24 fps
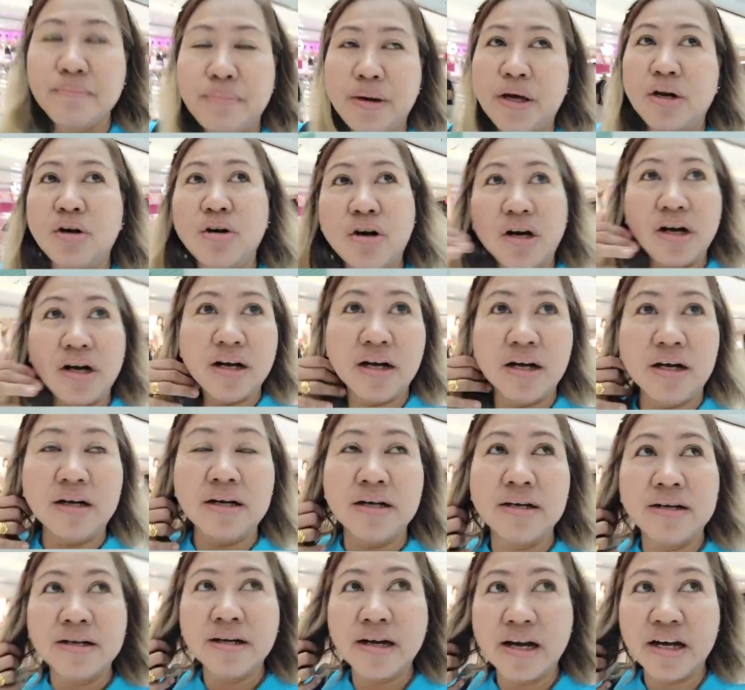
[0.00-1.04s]
ang
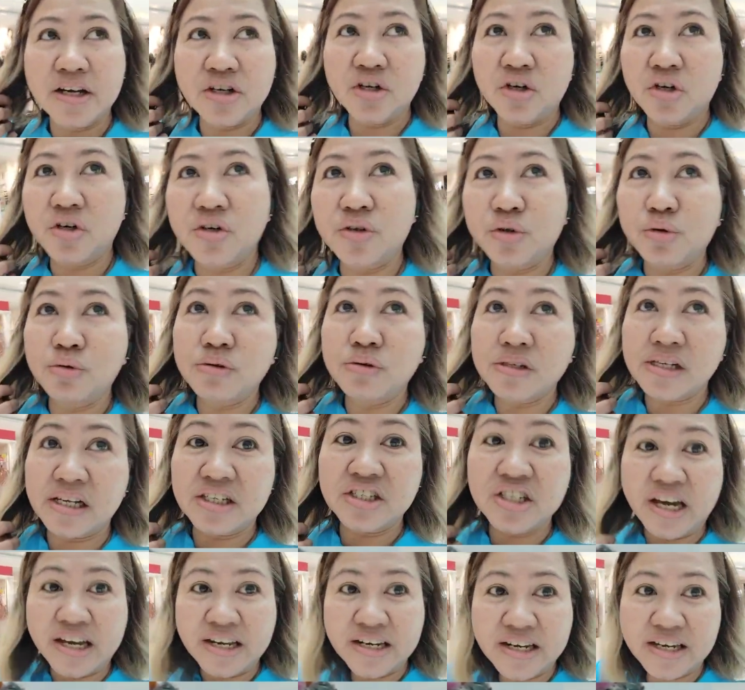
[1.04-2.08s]
ano, doon sa
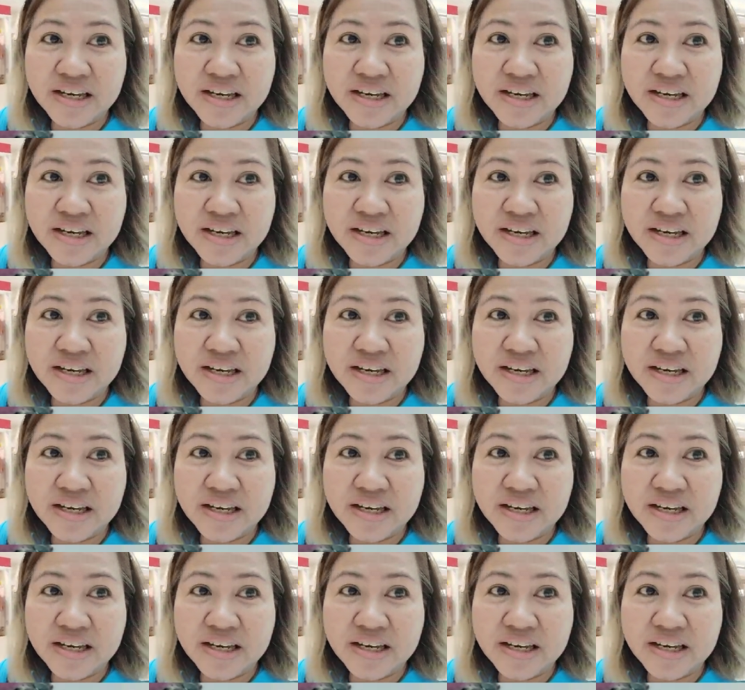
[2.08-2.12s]
China yan